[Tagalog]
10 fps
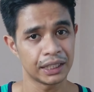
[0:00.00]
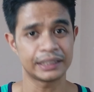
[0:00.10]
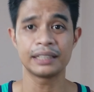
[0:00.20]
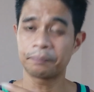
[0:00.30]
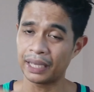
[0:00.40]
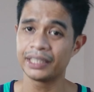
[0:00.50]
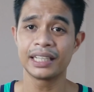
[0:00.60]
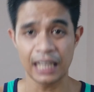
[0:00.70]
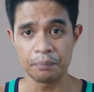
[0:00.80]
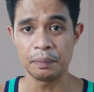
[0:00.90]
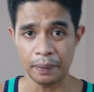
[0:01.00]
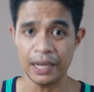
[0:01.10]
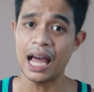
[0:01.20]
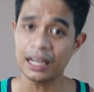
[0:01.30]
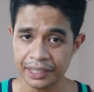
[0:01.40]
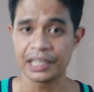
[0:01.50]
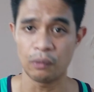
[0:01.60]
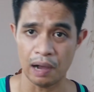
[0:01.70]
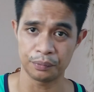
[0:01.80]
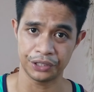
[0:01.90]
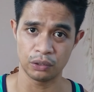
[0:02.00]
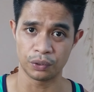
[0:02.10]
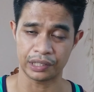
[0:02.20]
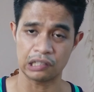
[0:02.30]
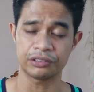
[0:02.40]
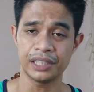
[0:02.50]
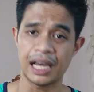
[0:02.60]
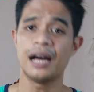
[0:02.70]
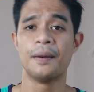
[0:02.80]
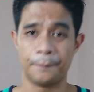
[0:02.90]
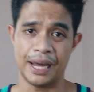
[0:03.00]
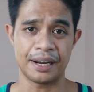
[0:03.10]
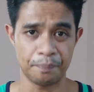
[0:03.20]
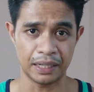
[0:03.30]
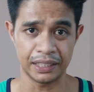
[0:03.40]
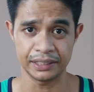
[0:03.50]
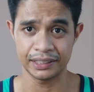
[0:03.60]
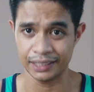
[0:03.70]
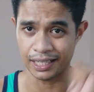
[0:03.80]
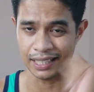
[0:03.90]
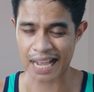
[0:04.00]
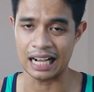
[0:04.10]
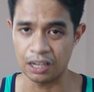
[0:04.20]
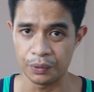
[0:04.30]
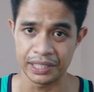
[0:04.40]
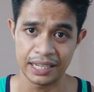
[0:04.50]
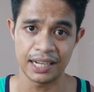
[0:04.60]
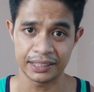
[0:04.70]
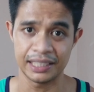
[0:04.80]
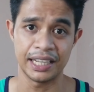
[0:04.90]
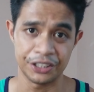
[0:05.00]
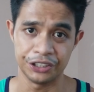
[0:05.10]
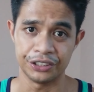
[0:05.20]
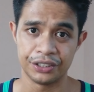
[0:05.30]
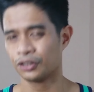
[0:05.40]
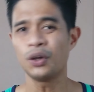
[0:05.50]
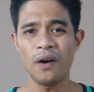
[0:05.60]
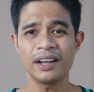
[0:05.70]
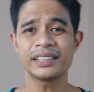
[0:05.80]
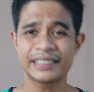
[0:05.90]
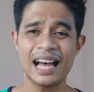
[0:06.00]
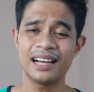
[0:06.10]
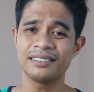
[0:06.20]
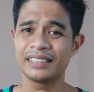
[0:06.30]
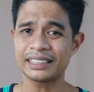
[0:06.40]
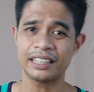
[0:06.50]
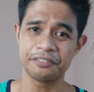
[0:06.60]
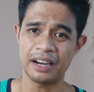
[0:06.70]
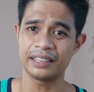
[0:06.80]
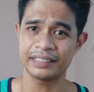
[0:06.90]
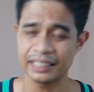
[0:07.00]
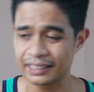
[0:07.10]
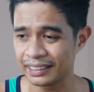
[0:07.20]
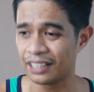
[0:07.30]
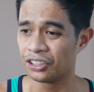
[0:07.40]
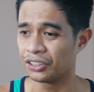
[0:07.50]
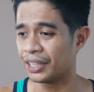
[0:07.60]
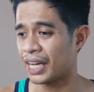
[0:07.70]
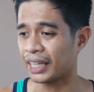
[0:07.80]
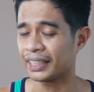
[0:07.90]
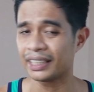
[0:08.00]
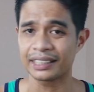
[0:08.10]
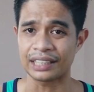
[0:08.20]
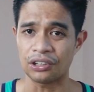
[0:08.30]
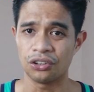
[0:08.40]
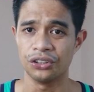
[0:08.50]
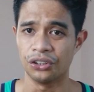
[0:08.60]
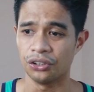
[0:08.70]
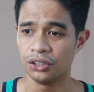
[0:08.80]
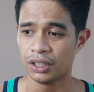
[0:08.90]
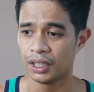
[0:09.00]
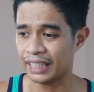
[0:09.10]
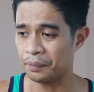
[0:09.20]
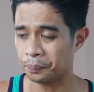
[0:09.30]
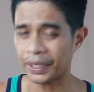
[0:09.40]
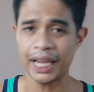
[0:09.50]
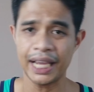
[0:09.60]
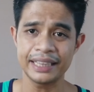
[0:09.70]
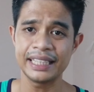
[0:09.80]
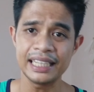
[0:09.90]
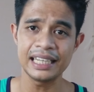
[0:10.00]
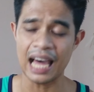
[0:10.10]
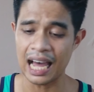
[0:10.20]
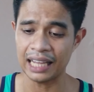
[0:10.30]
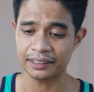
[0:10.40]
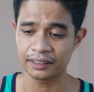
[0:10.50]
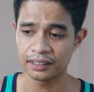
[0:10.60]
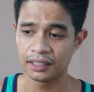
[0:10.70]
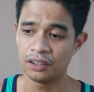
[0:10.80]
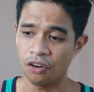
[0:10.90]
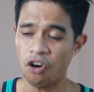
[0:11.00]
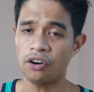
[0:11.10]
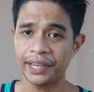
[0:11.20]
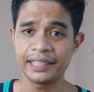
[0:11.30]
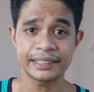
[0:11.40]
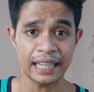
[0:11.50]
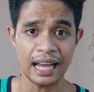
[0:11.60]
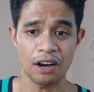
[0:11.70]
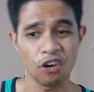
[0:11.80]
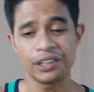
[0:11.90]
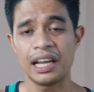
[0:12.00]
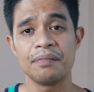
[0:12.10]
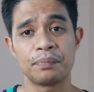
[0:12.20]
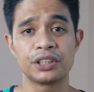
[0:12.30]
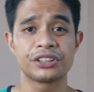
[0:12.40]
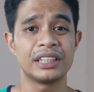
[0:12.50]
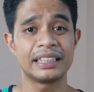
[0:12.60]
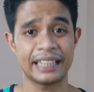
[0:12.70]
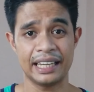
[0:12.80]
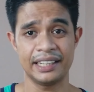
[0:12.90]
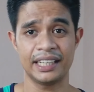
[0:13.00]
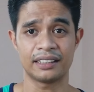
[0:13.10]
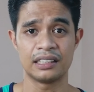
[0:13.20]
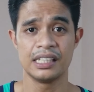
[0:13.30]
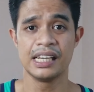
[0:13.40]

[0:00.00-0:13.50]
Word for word: Kasi pwedeng gabi pa lang, ginawa mo na yung workout nila, para pagising nila, gagawin na lang nila yon. Doong isang disadvantage na, no, na nakikita ko, no, syempre hindi lahat okay sa online personal training.